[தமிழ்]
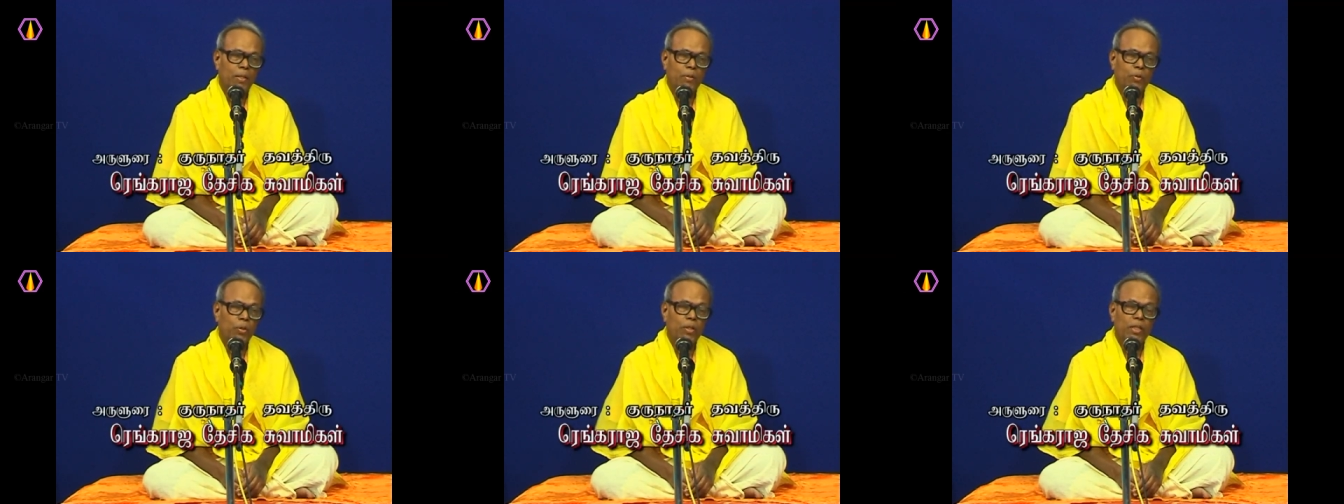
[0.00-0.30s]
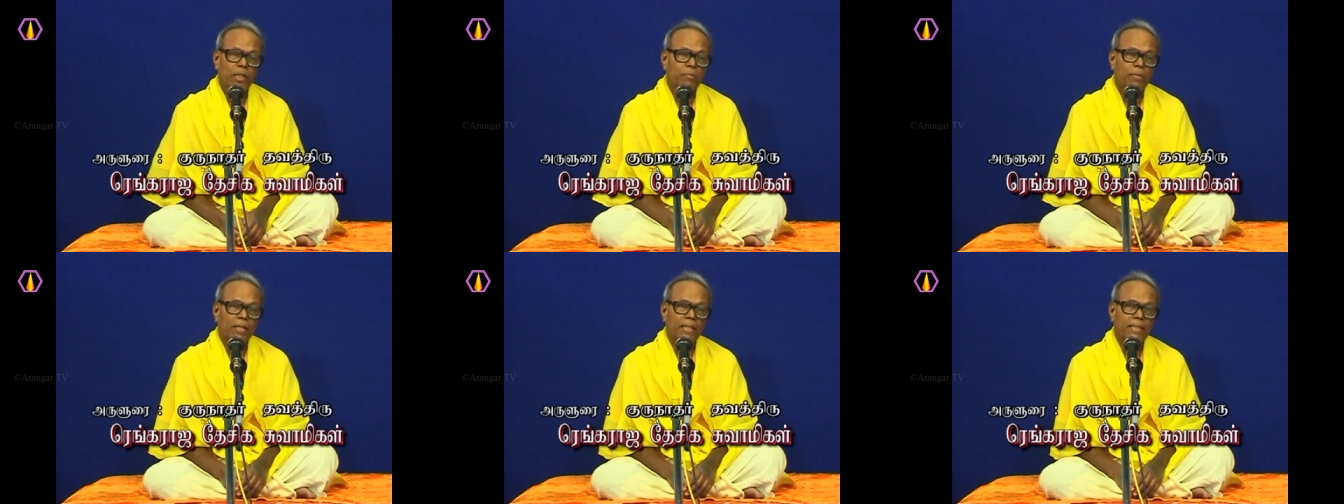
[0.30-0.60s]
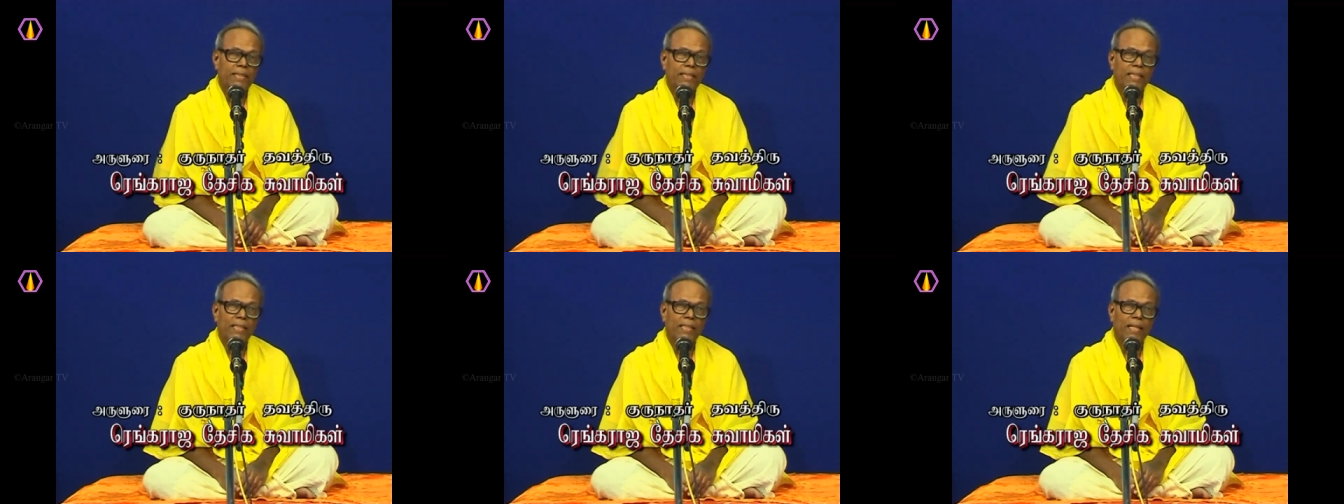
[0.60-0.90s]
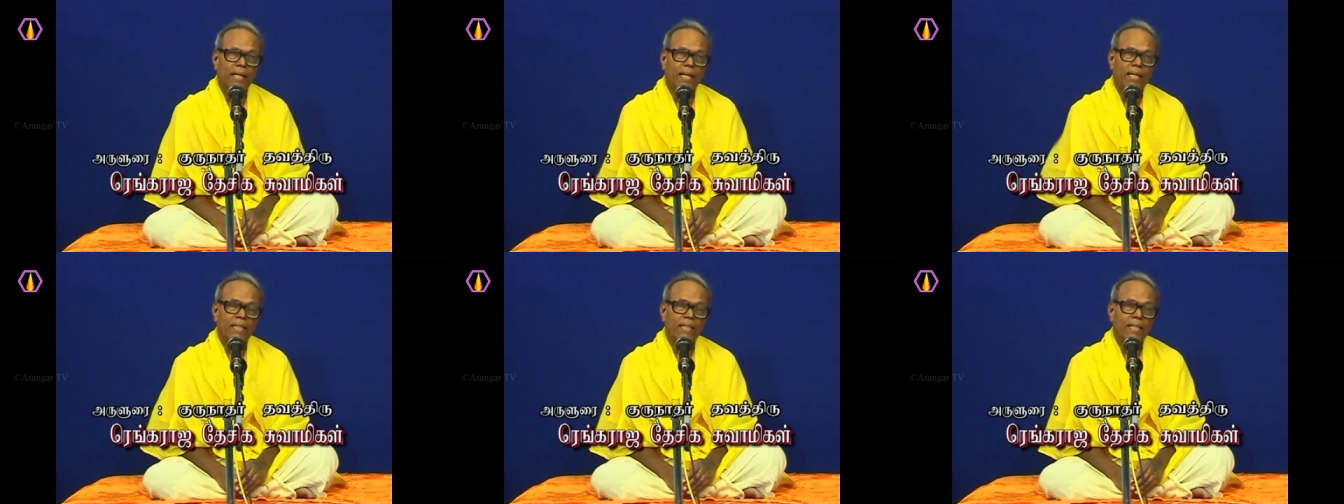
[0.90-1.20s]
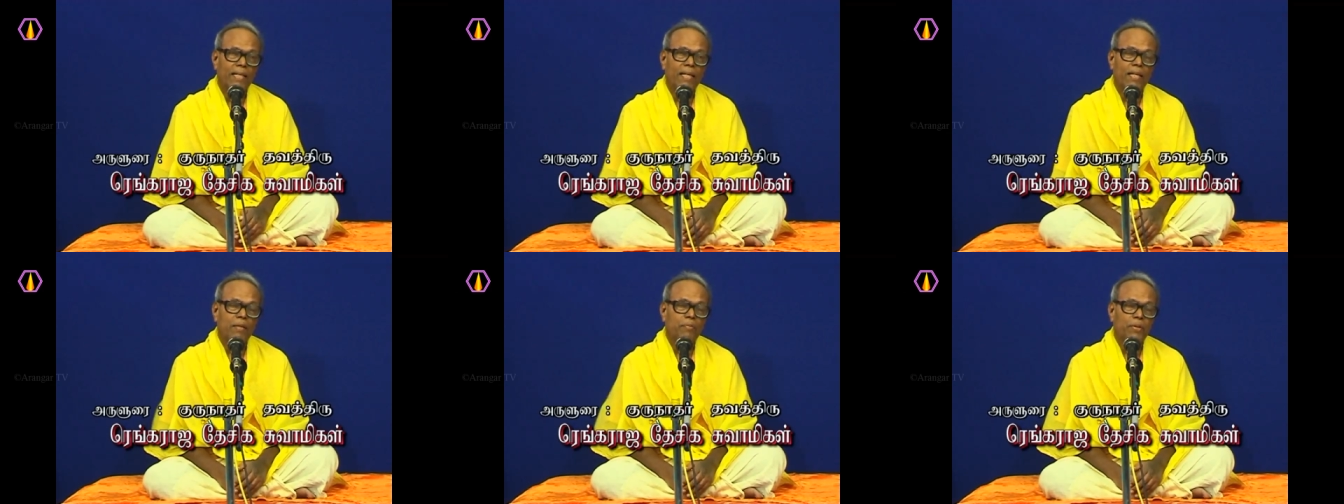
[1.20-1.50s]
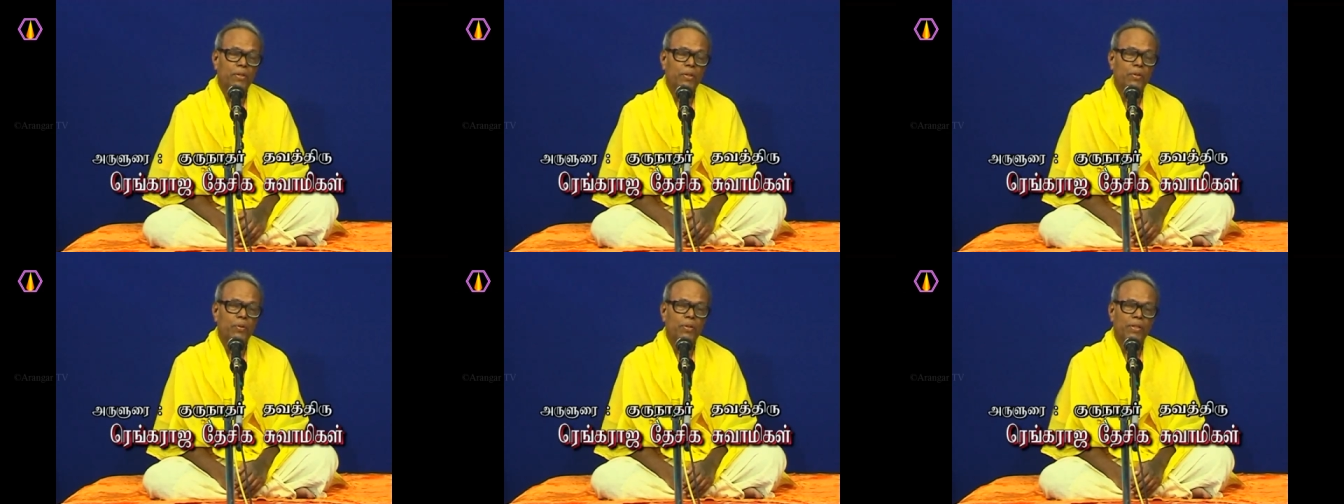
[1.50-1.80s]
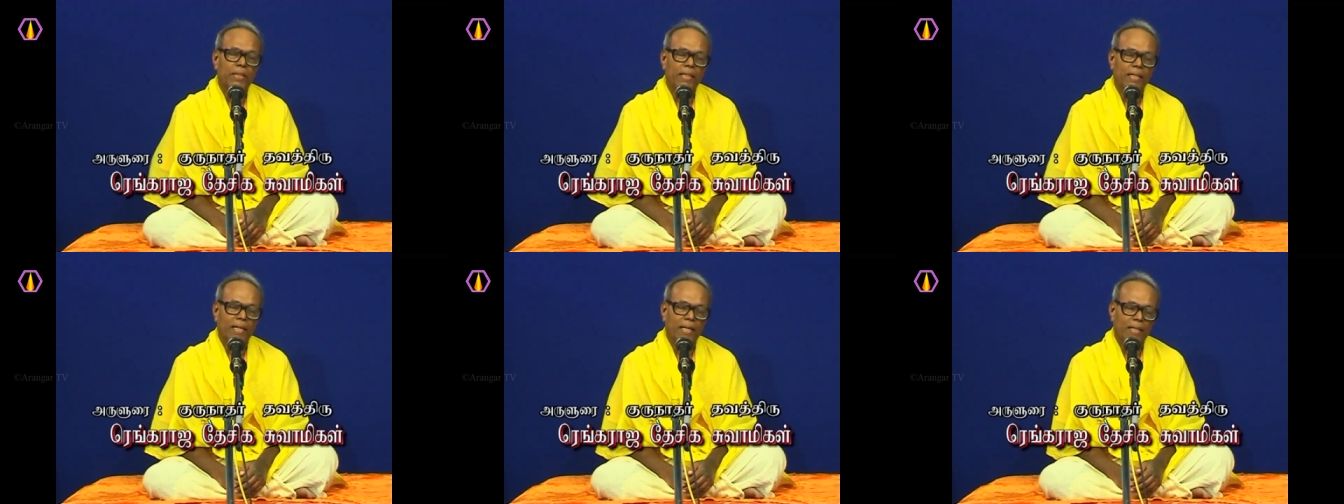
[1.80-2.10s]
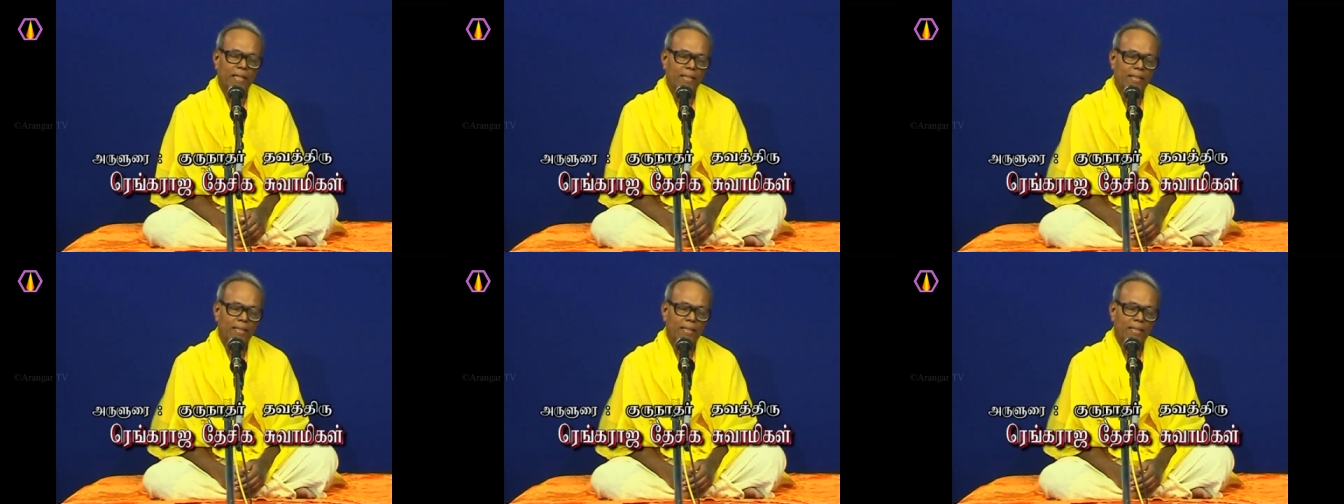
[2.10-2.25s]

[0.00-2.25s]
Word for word: கொங்கன் மகரிஷி ஐயா நீரெல்லாம் பெரியோர் ஐயா